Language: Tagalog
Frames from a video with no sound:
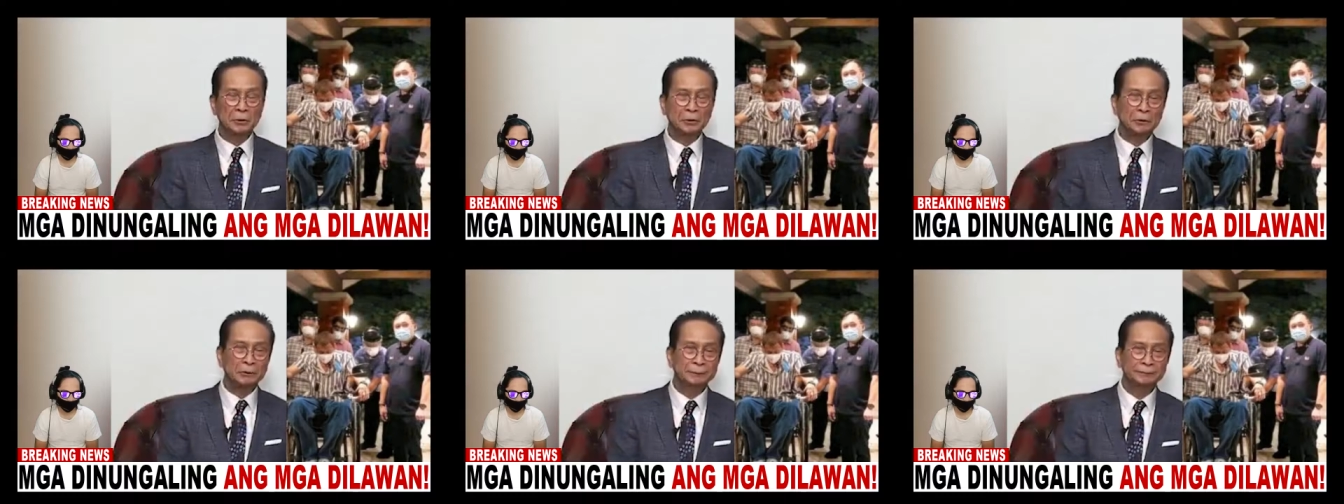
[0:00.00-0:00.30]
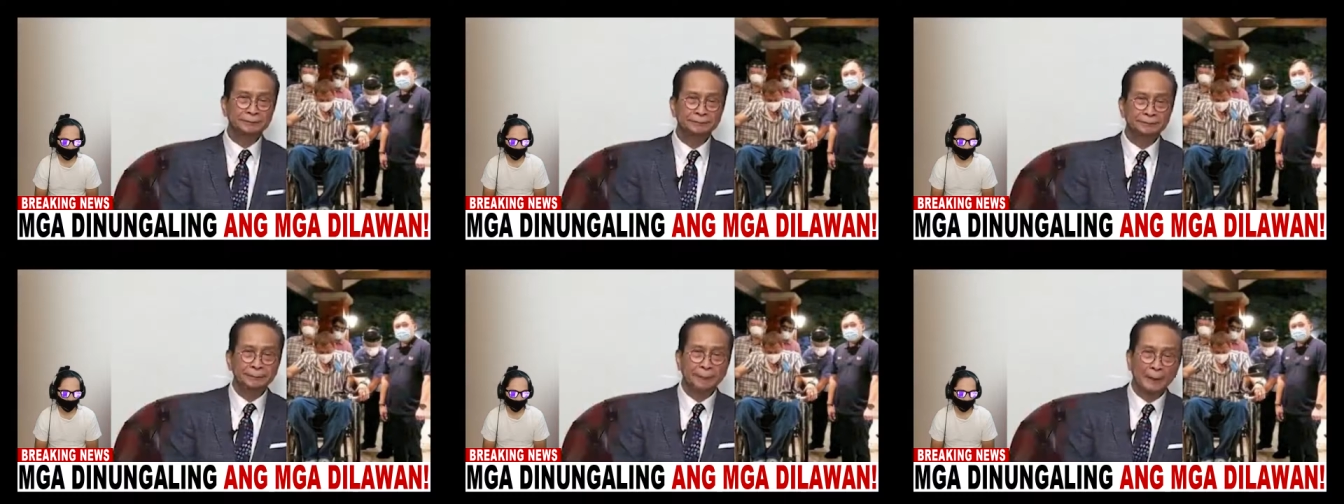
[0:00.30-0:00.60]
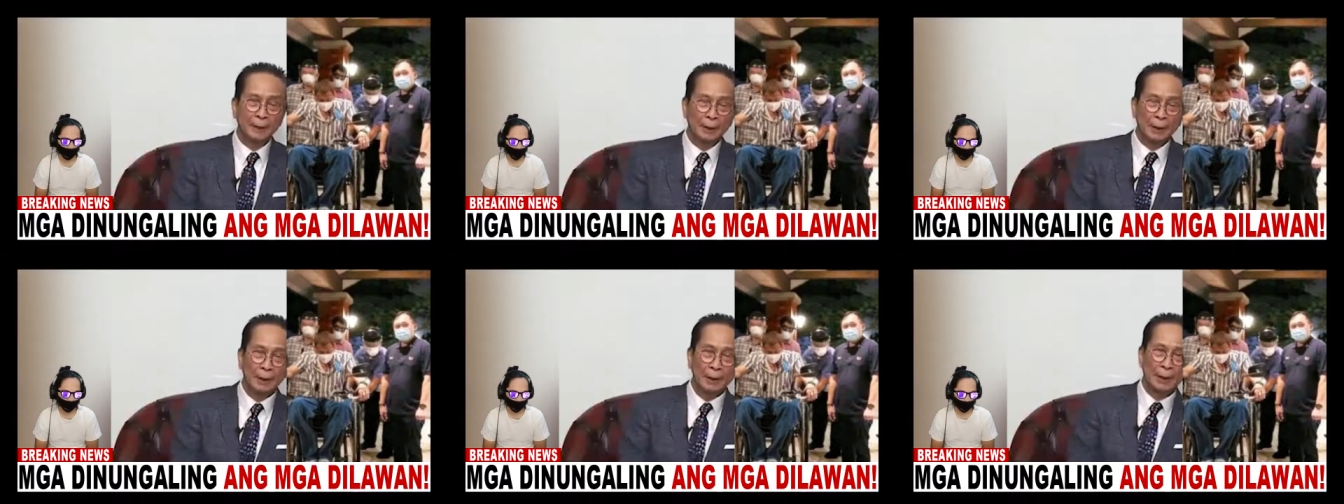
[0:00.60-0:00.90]
nyo,
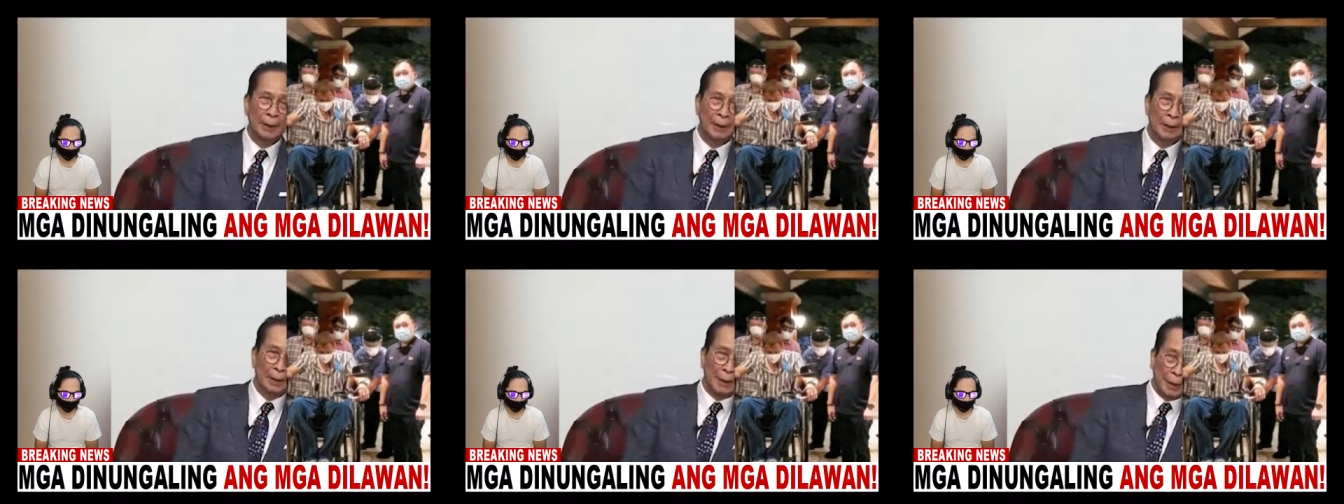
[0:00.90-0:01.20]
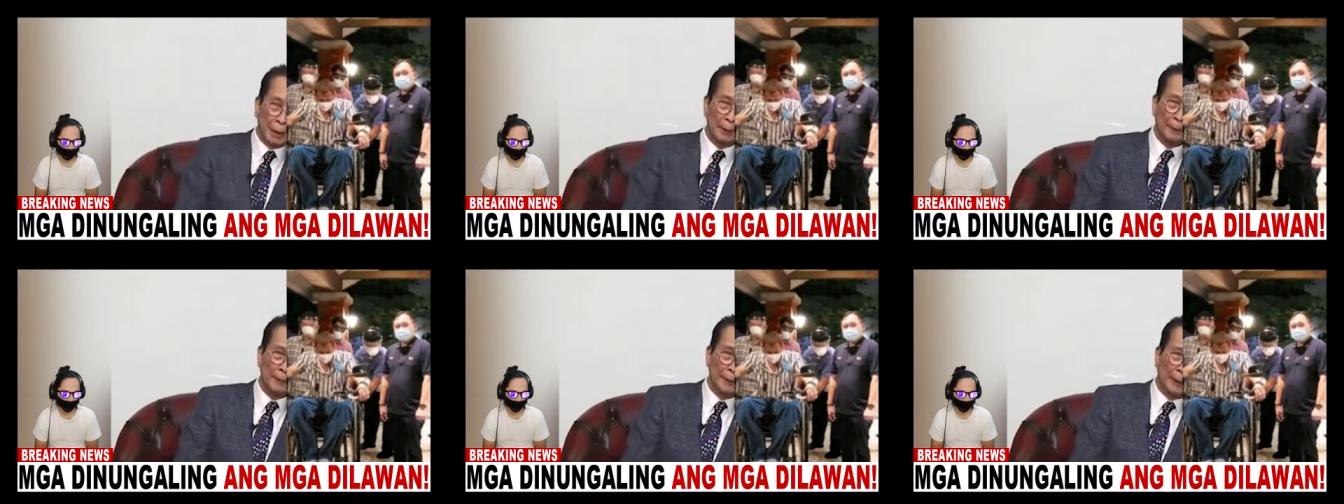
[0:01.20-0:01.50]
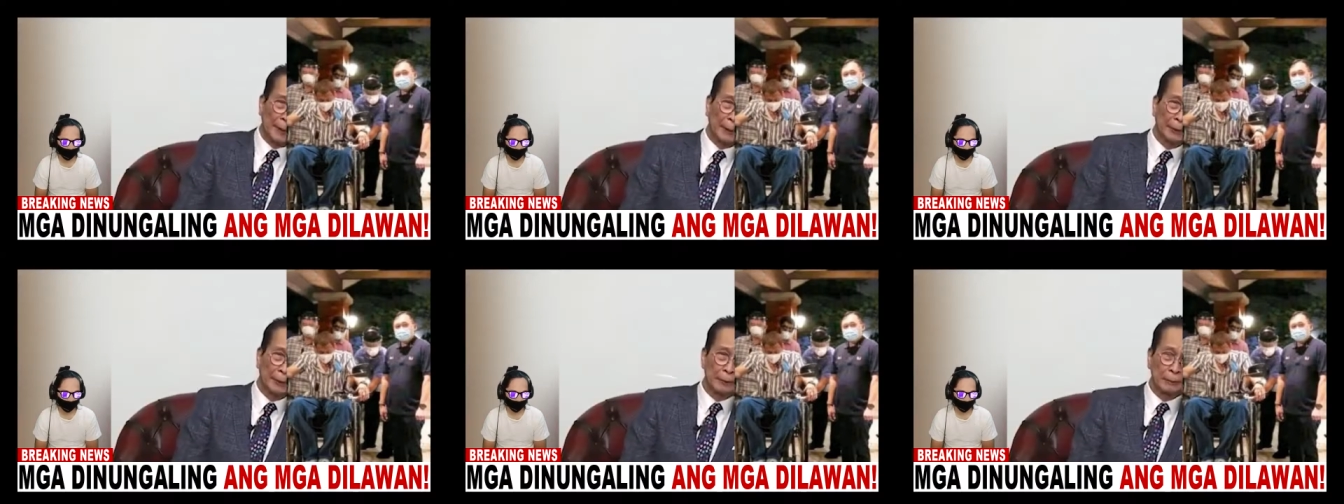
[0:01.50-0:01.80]

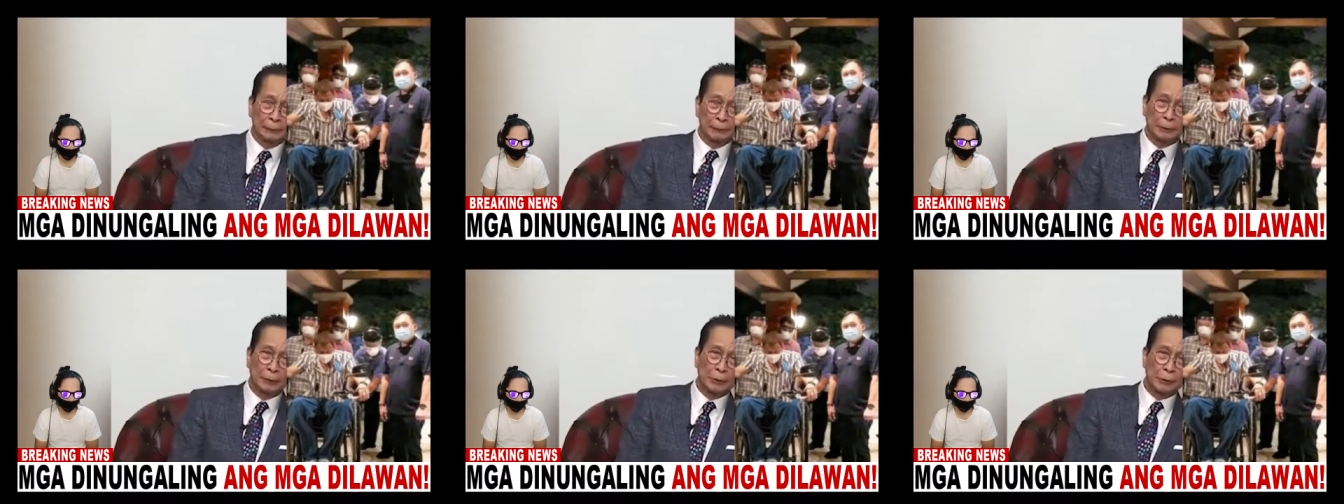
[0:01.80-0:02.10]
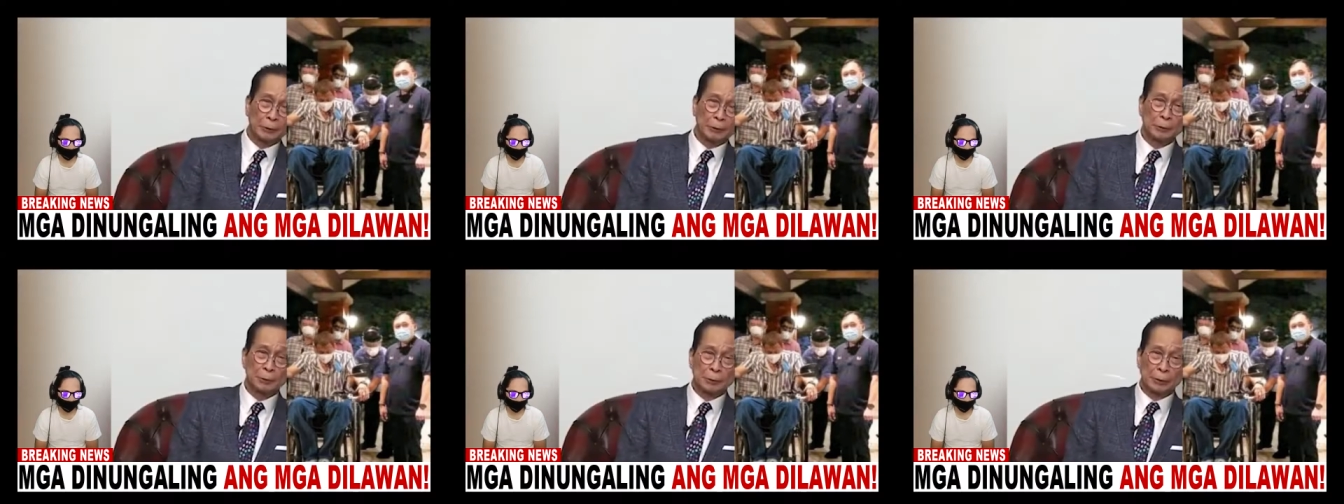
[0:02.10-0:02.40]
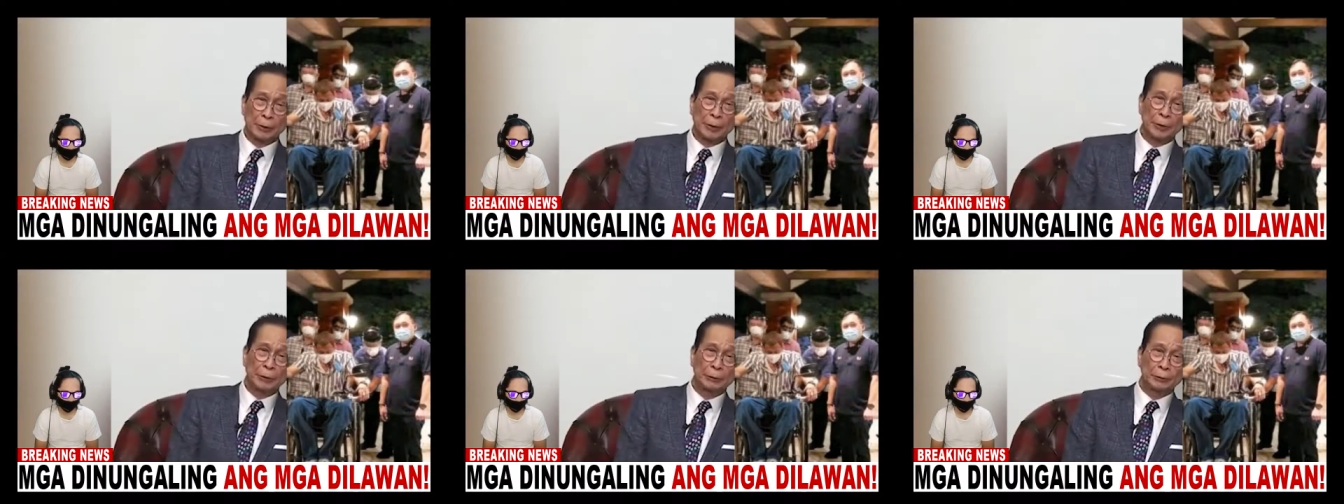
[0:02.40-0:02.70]
kagabi, kung nanood
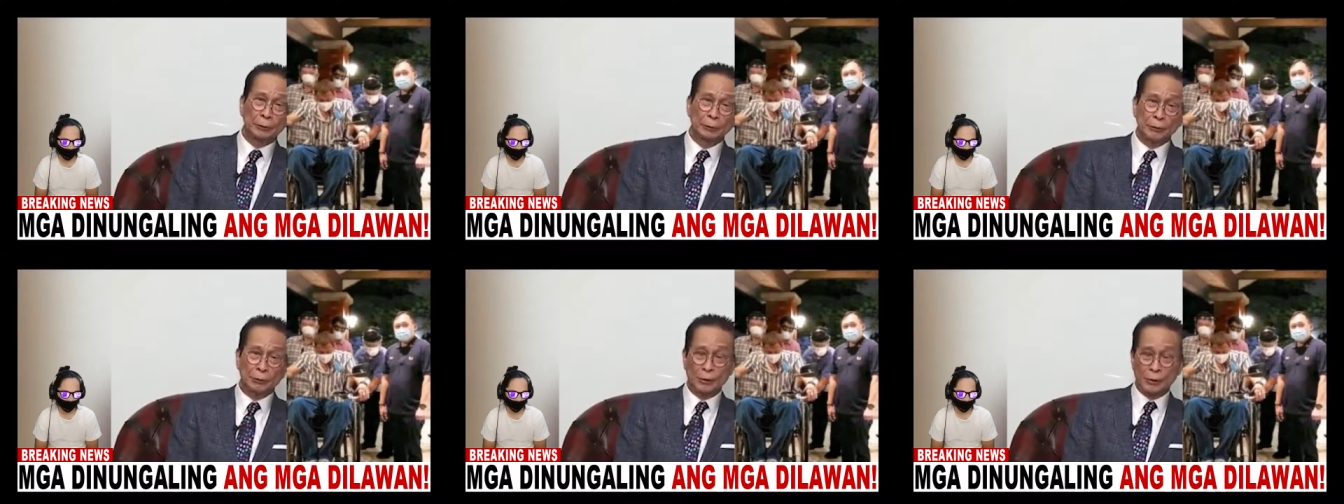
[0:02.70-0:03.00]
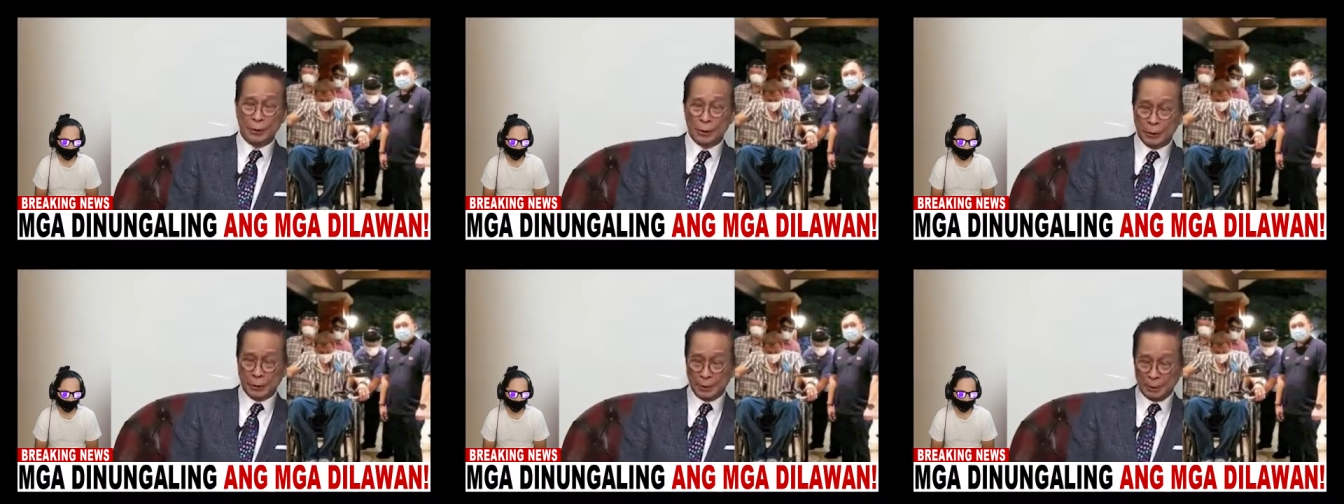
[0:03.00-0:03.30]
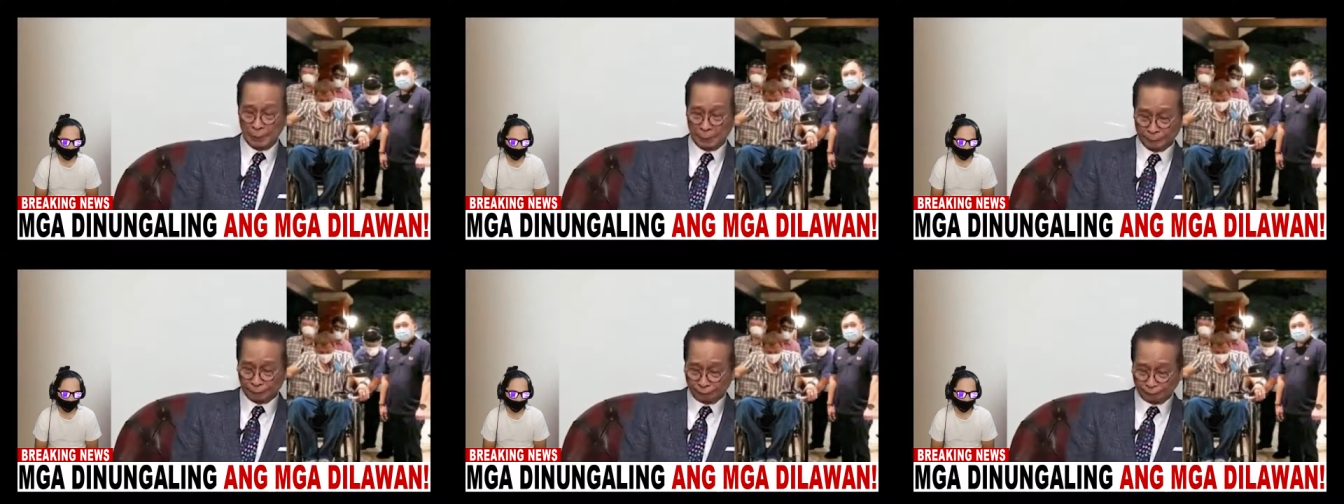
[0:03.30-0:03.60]
po kayo dun
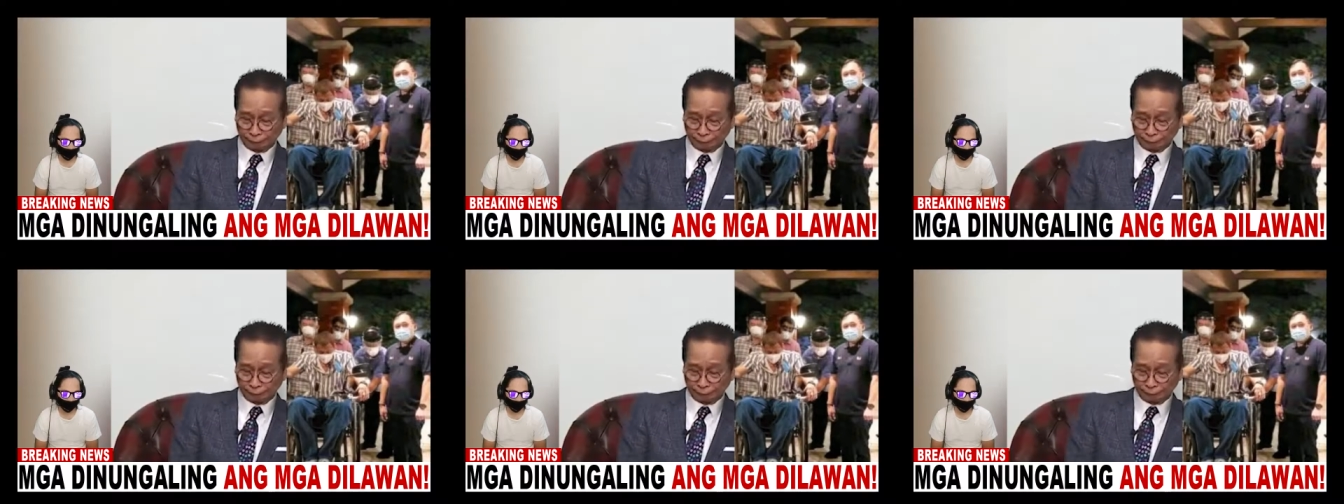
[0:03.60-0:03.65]
sa